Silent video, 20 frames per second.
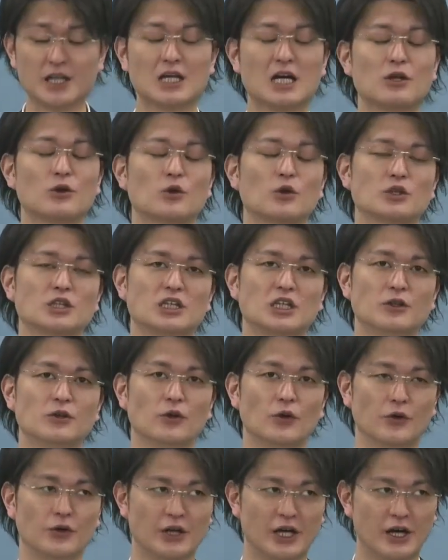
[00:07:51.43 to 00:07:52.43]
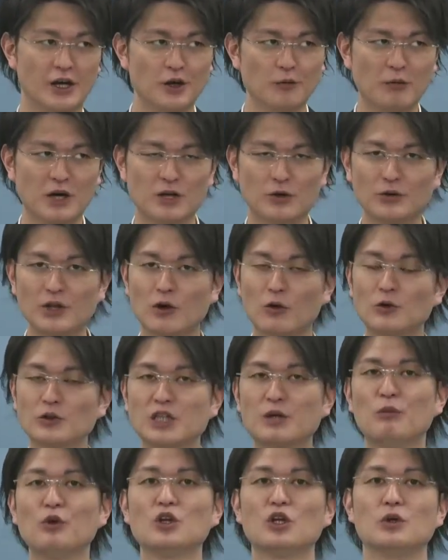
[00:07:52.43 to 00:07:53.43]
担当しているので、まあ、いろんな講
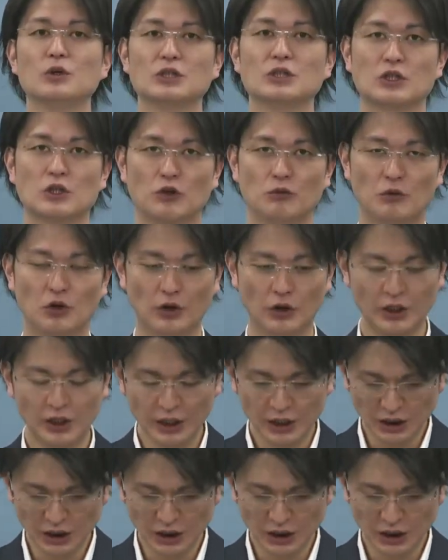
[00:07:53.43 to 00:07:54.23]
座を持ってるんですけども、